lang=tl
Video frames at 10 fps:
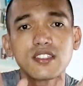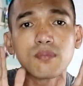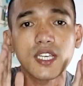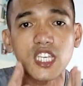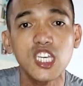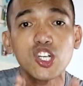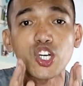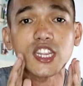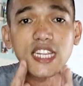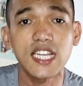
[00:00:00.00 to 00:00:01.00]
yung magiging
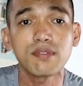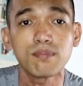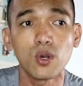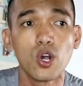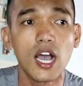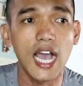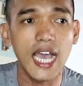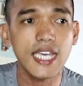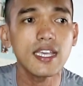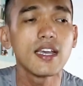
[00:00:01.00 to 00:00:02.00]
content mo
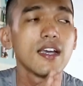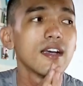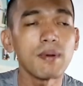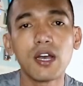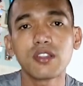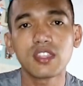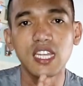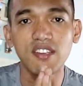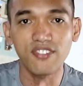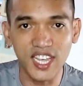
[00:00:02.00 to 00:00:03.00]
ay about
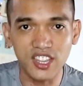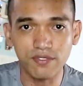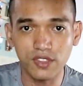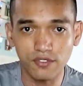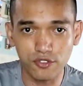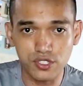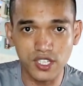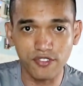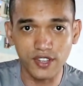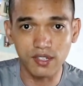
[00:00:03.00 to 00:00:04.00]
the event of the
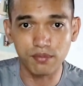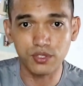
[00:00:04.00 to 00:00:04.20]
Fuji film.